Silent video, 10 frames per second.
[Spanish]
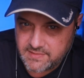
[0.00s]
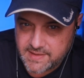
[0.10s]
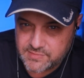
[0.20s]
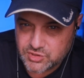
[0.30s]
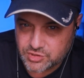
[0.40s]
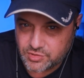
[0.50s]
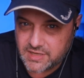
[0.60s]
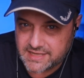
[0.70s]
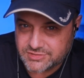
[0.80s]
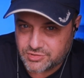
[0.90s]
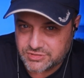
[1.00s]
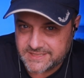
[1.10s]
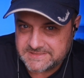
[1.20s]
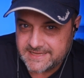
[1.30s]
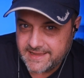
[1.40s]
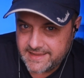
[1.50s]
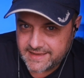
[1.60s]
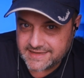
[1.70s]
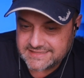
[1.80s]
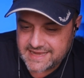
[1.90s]
Y vamos con las cosas
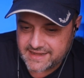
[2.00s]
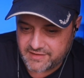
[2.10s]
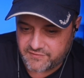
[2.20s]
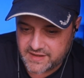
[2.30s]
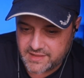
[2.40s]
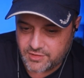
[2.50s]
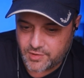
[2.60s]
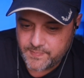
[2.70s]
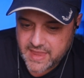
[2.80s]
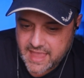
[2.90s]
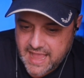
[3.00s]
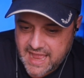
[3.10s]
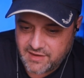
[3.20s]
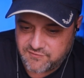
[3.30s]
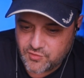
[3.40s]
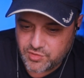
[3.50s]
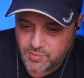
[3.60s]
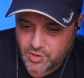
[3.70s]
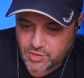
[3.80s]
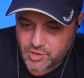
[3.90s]
que se ha referido al
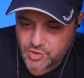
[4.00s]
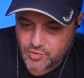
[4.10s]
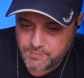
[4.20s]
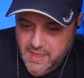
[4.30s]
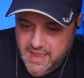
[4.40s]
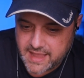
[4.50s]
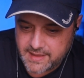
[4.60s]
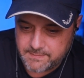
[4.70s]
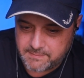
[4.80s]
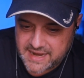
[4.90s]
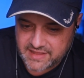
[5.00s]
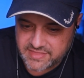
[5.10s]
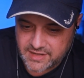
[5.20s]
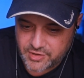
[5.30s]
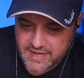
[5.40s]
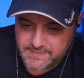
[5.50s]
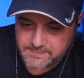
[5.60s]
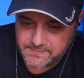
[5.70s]
Fútbol Club eh, Barcelona.